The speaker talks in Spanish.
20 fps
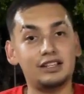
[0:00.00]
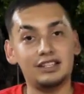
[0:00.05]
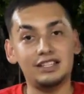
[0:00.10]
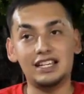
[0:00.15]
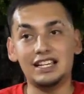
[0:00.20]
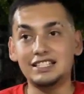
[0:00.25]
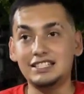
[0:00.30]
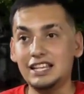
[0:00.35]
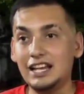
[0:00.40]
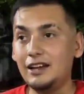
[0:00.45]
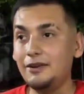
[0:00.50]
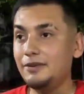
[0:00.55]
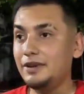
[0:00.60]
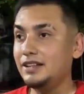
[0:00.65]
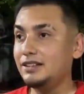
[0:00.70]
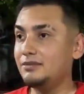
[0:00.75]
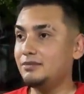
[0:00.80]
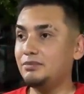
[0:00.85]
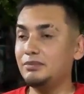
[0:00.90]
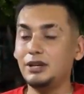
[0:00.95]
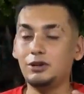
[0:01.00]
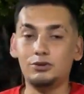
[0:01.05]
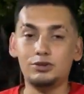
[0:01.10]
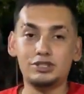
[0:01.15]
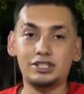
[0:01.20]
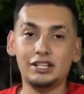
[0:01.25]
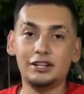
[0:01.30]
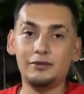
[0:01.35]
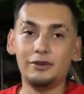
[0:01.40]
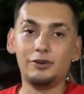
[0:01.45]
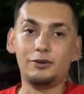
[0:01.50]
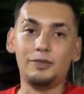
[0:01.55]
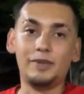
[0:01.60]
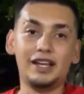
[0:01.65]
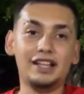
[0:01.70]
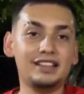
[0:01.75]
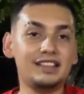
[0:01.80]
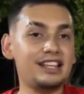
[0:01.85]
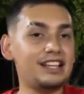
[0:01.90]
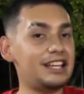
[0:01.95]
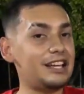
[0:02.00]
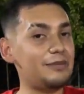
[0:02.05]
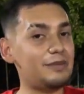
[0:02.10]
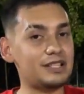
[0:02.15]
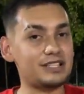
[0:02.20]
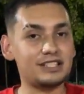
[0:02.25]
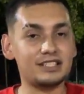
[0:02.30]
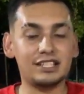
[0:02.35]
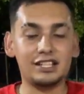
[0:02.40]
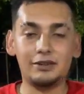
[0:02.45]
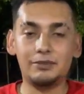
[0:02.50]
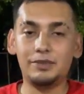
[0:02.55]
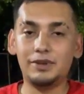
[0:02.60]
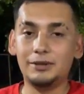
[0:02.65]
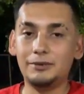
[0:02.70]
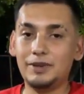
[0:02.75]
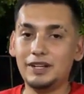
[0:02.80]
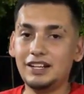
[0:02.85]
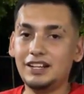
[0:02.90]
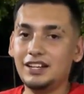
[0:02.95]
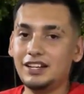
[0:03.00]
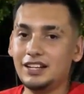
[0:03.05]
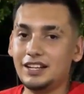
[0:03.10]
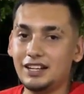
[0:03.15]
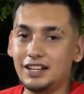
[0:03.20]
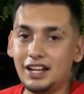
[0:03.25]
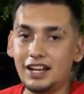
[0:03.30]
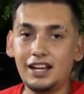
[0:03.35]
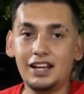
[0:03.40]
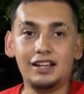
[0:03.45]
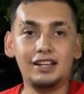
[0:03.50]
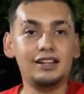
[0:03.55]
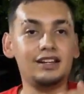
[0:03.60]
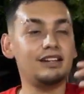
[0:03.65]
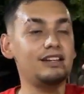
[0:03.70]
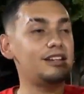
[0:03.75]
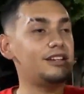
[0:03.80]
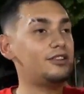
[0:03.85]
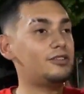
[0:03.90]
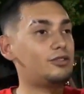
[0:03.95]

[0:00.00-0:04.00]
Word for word: Ya saben, me gusta que me comenten qué más quisieran ver, ver en el canal,